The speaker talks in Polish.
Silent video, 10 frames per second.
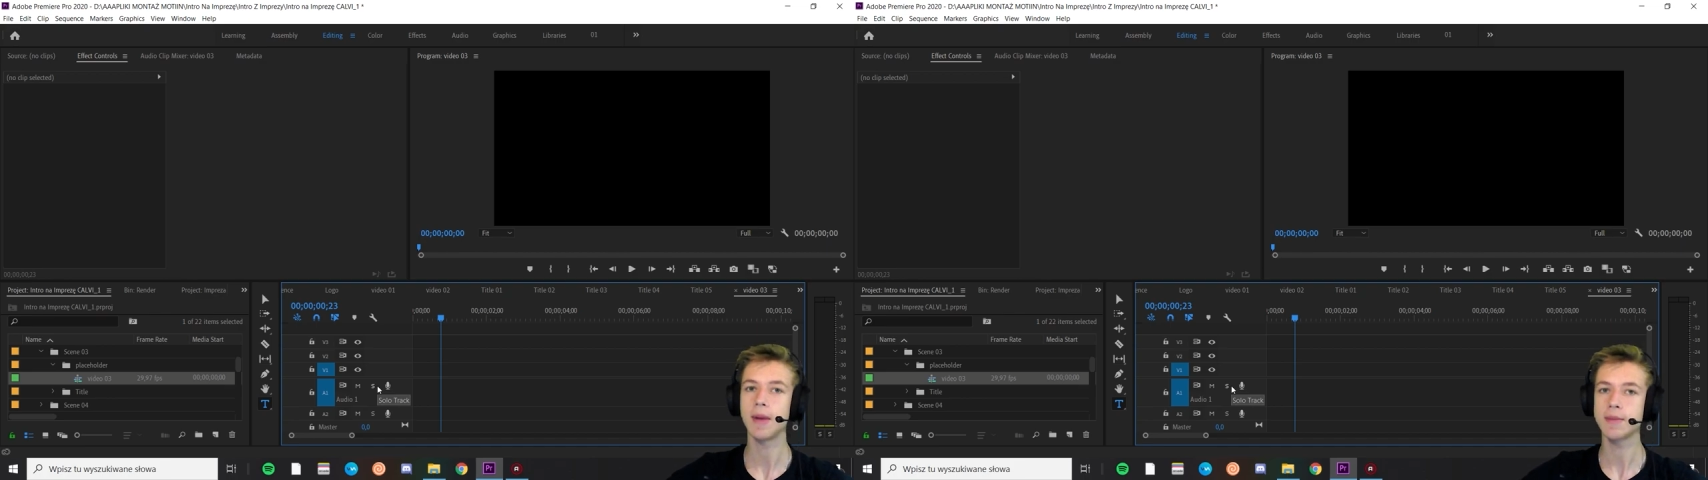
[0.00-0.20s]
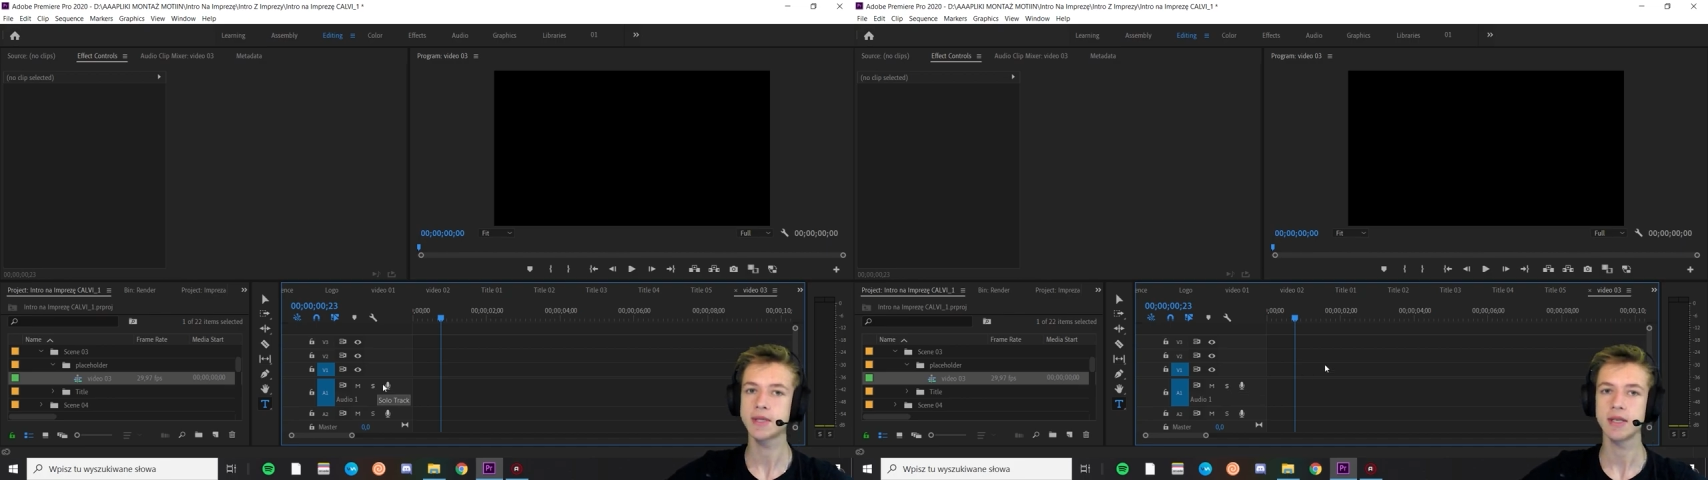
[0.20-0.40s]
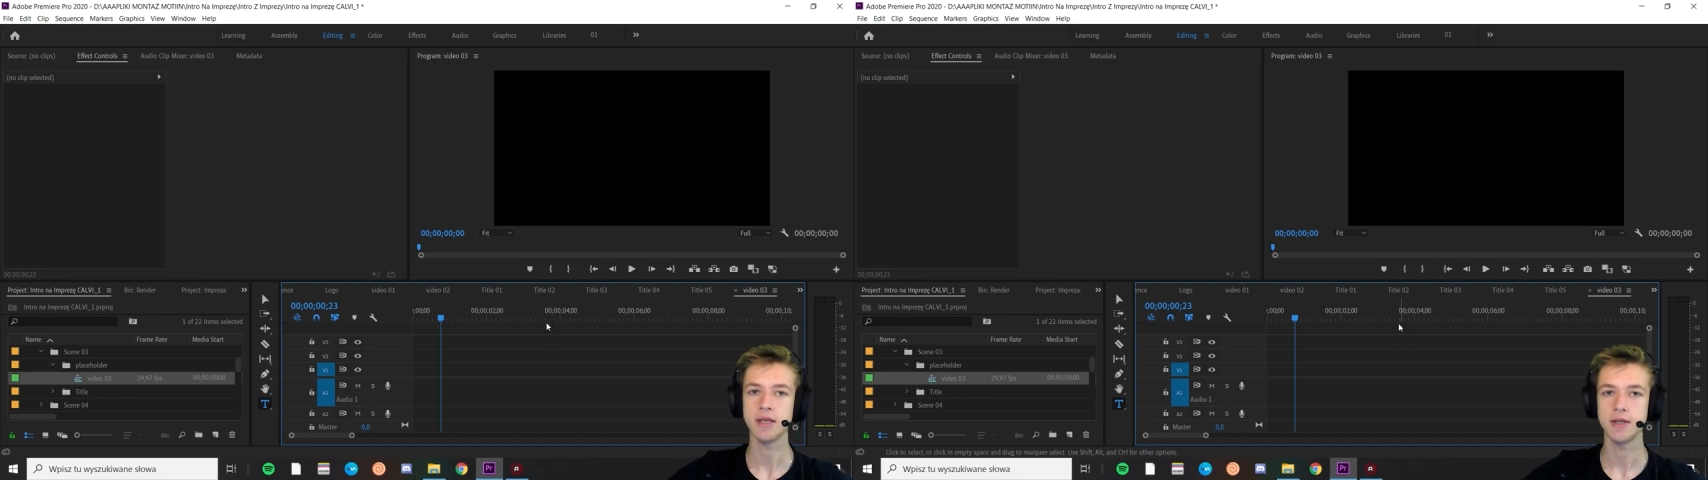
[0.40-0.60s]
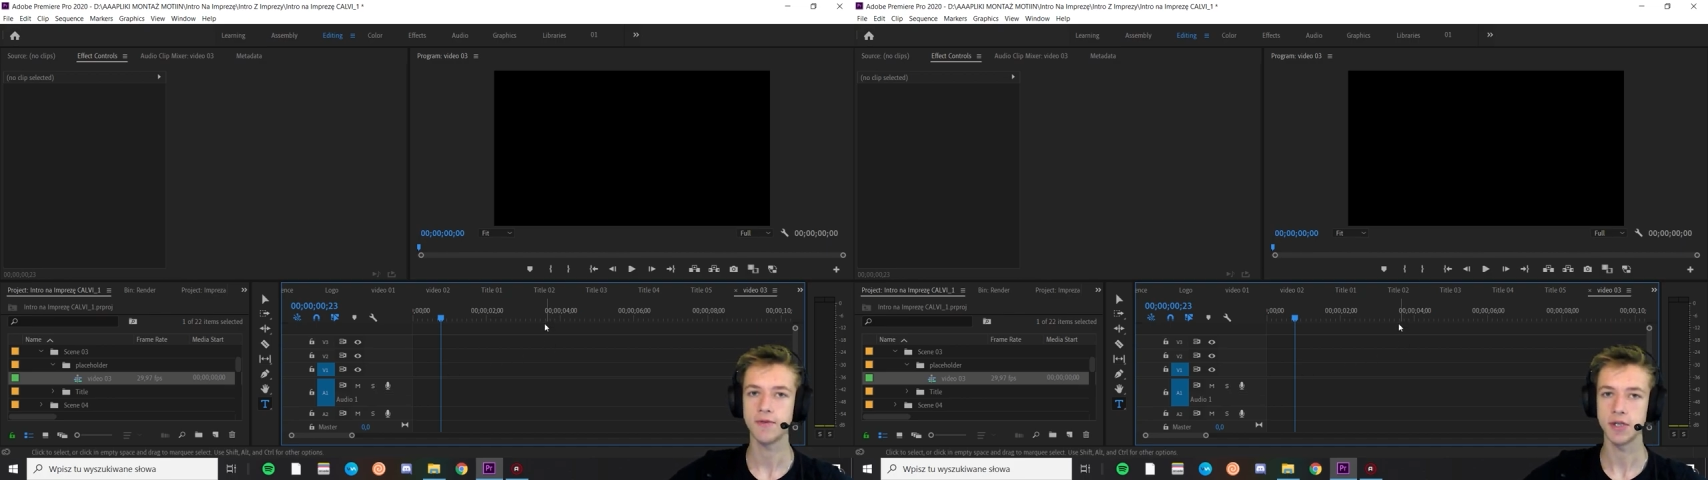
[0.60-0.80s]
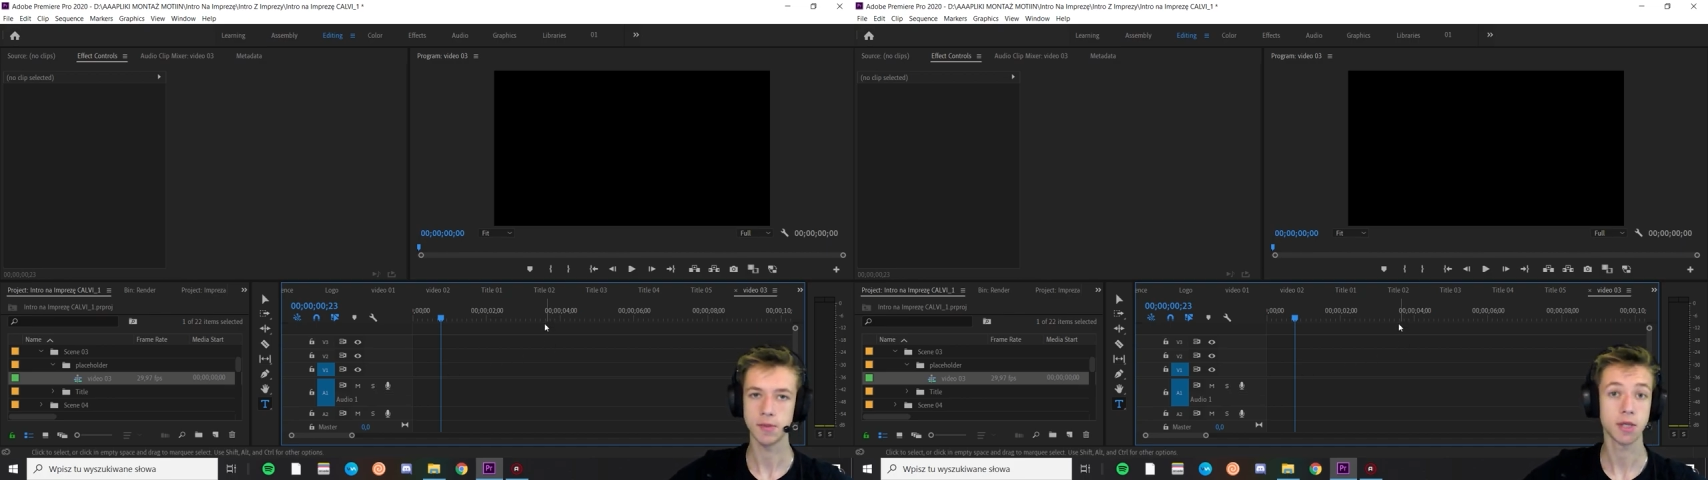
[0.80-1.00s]
timelapse
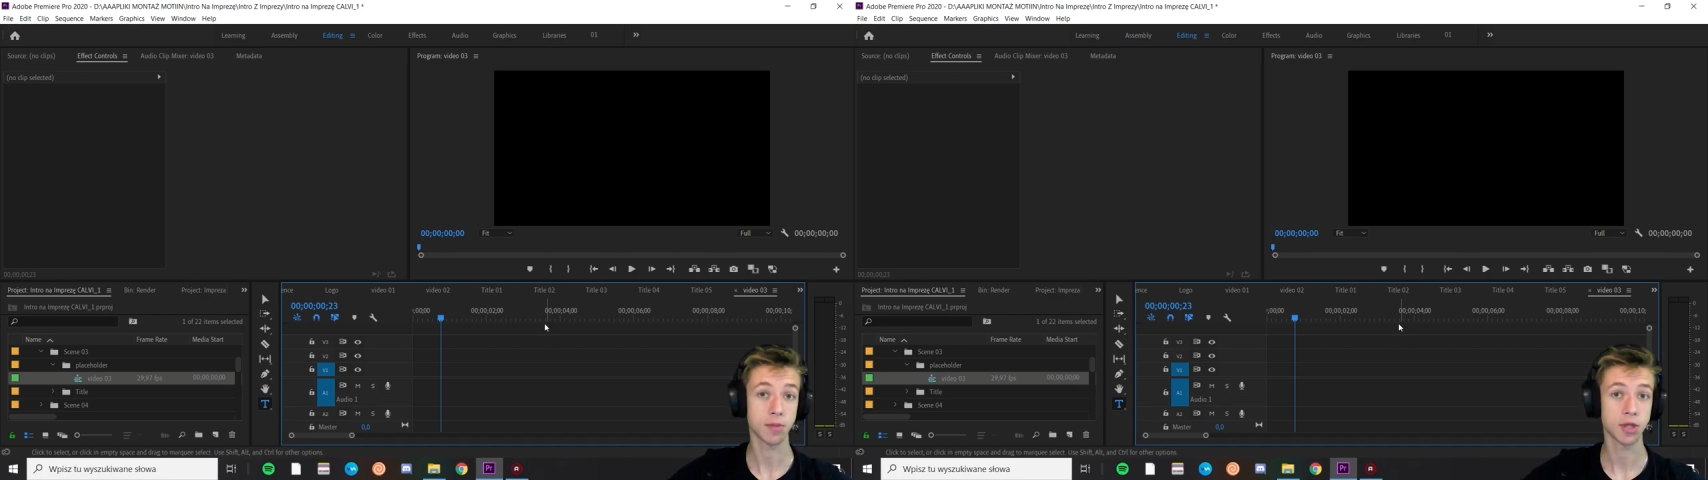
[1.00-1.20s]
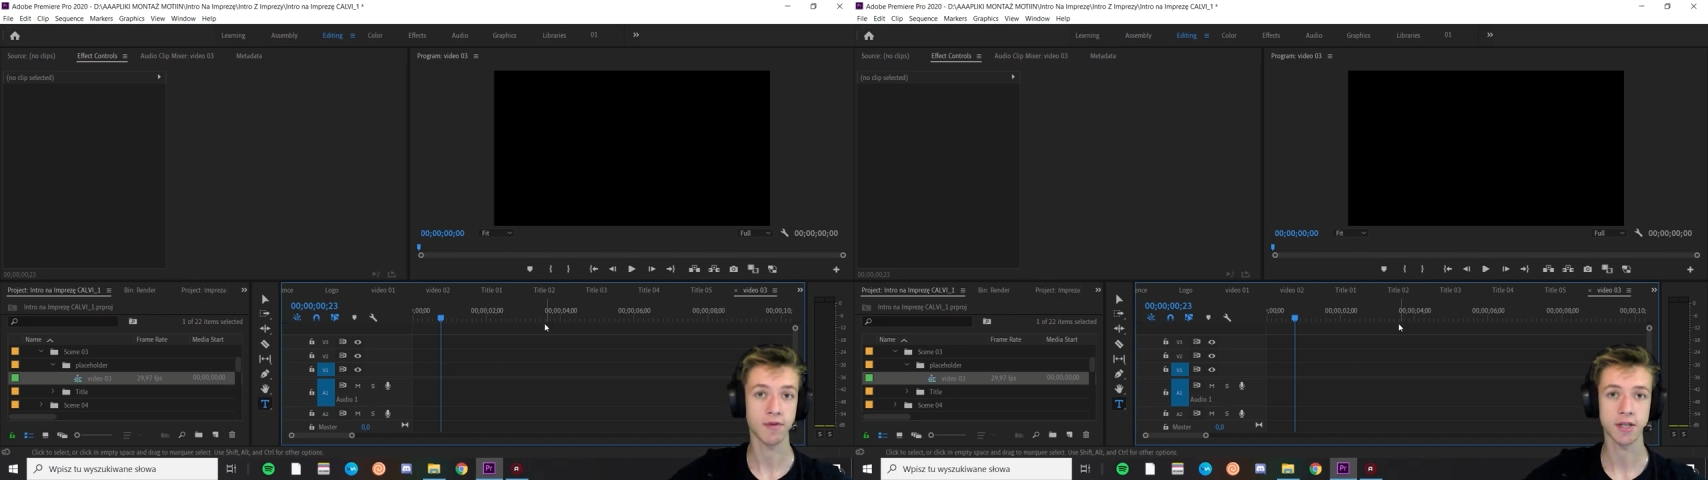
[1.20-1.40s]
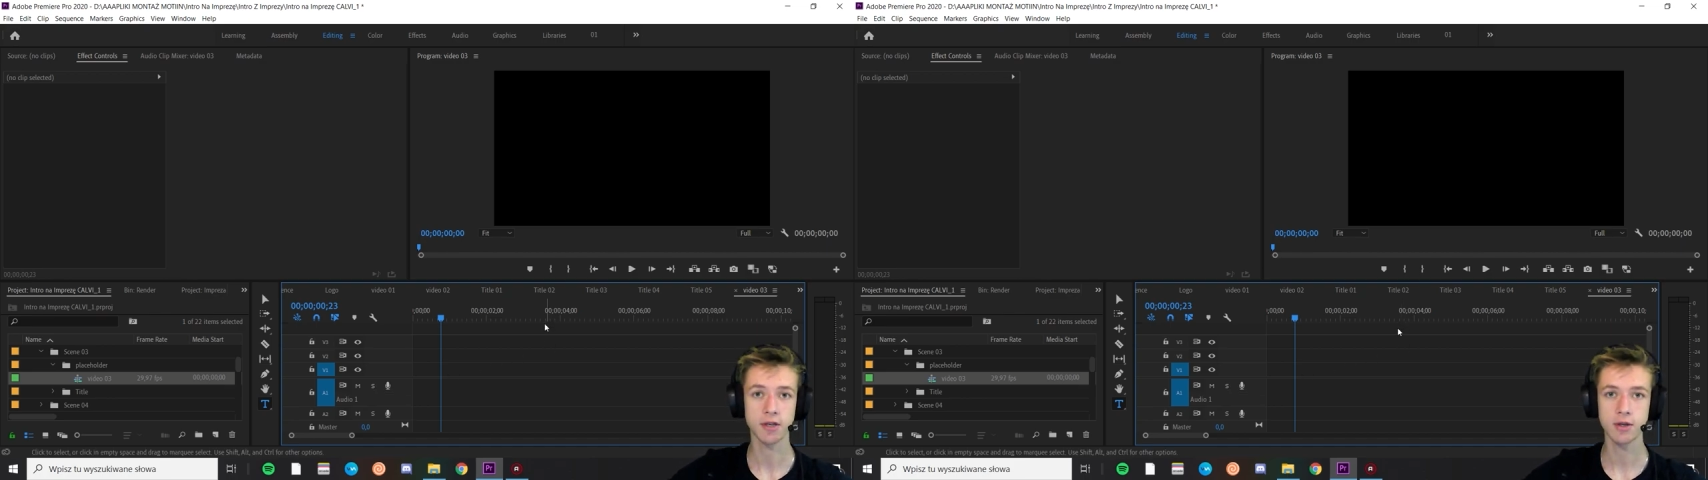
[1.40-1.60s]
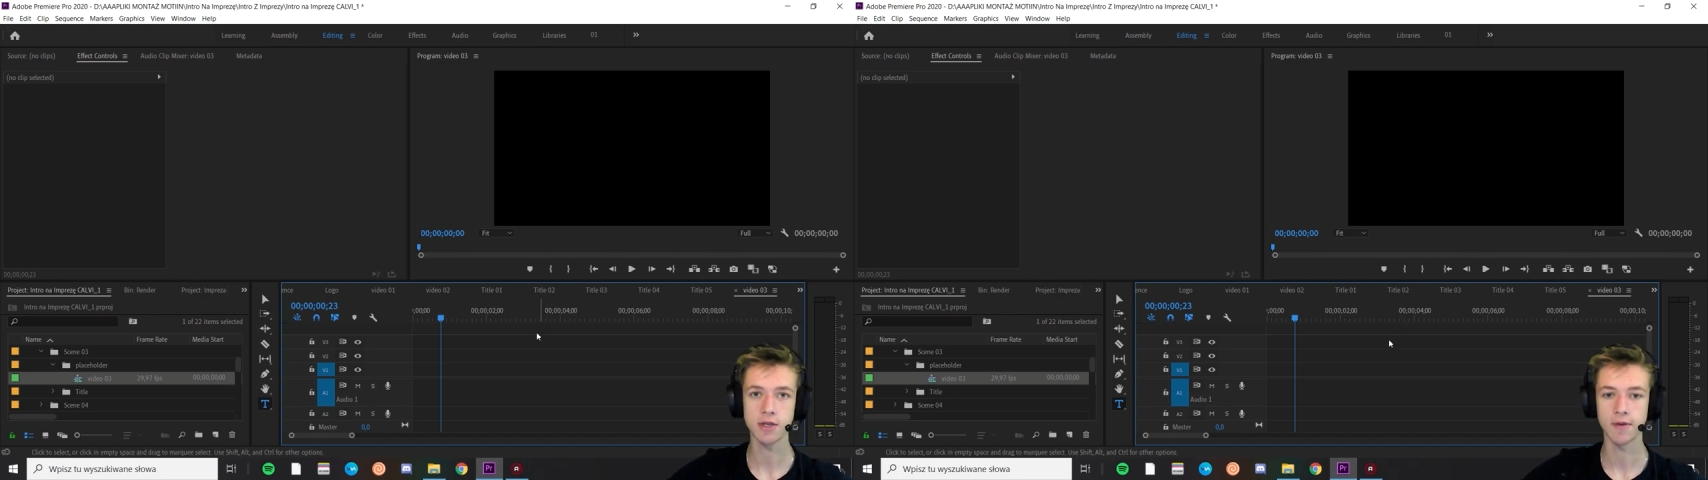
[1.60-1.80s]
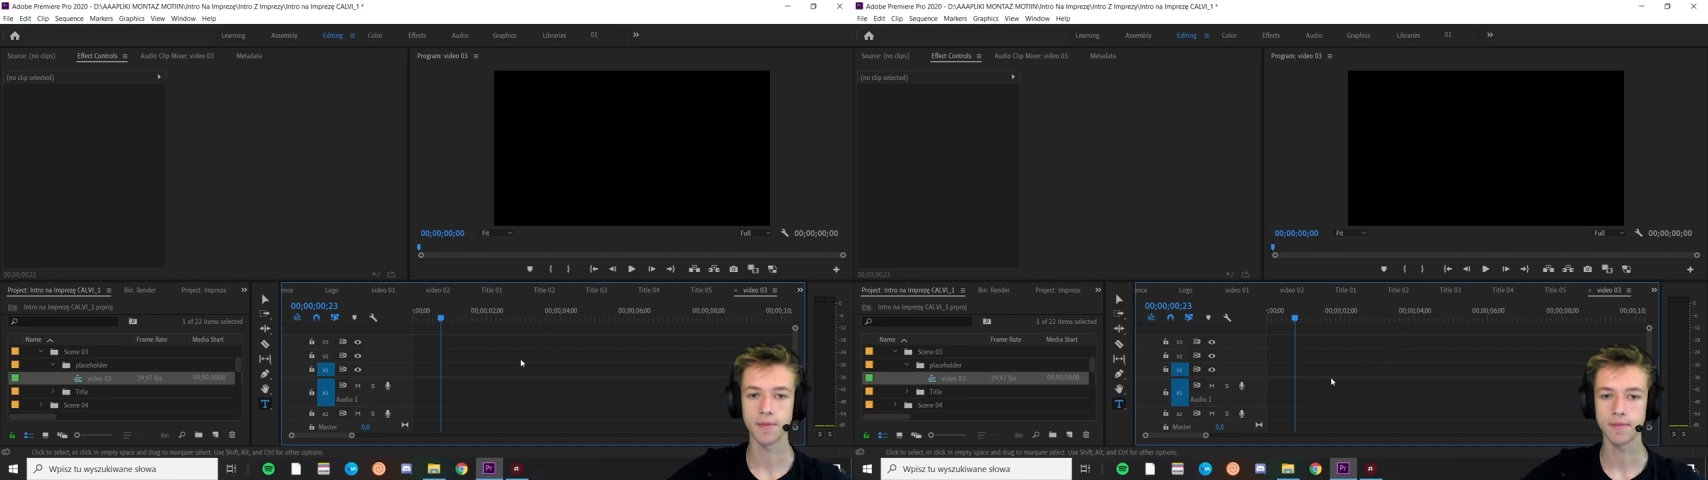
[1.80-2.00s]
i widzimy się przy efekcie
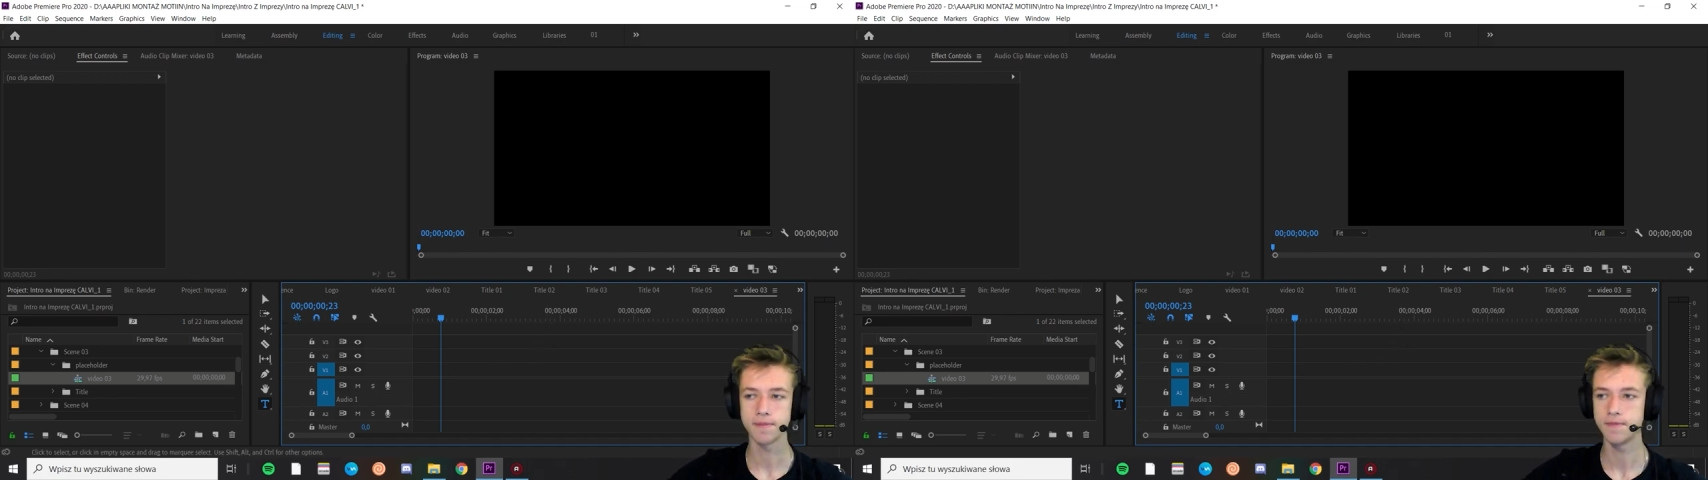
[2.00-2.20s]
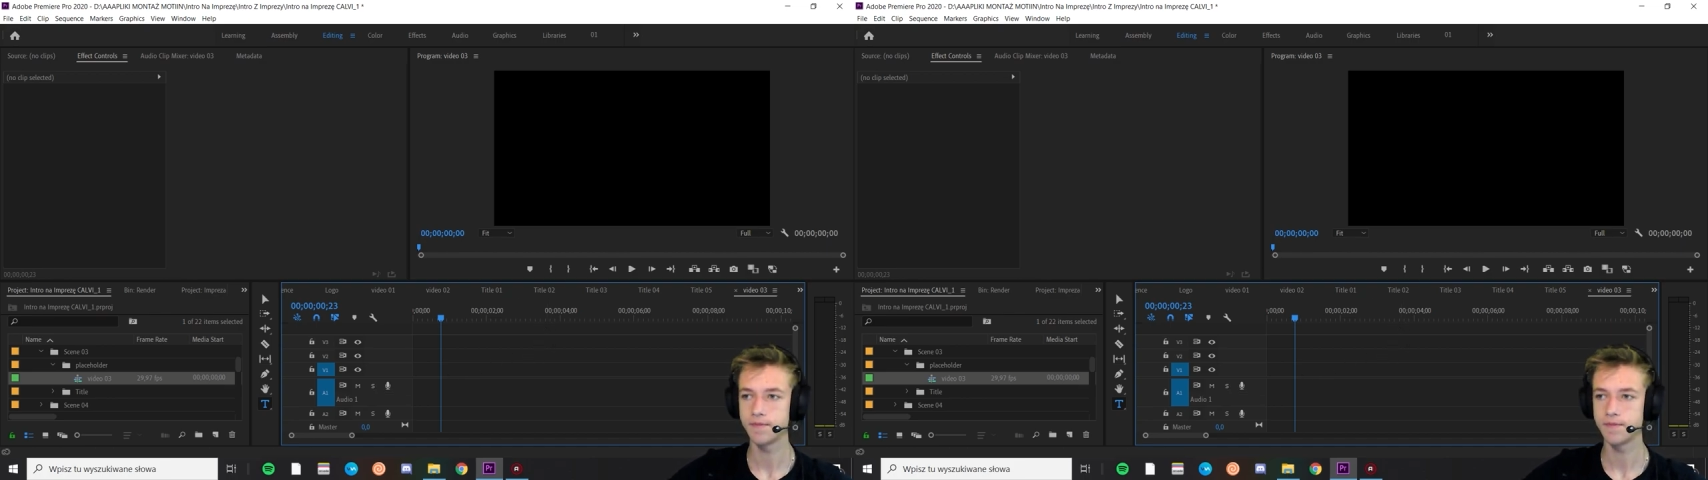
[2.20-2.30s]
końcowym.